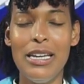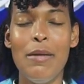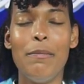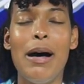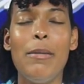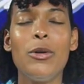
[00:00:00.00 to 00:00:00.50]

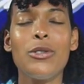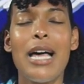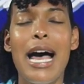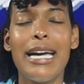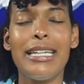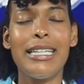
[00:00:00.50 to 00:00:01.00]
Vamos
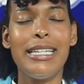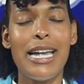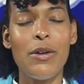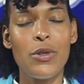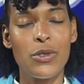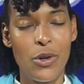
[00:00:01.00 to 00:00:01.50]
a inclinar
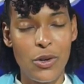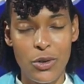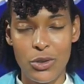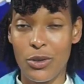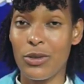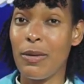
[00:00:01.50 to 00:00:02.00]
nuestros
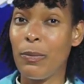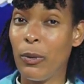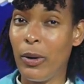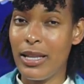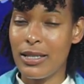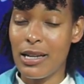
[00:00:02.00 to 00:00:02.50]
rostros si
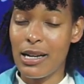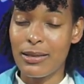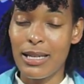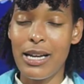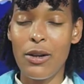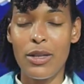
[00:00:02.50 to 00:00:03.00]
puedes
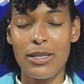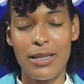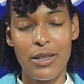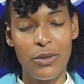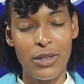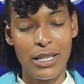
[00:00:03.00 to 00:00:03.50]
hacerlo desde
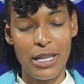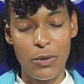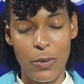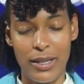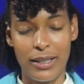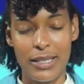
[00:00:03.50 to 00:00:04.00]
donde te
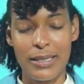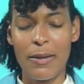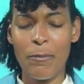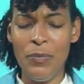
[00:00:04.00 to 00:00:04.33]
encuentres.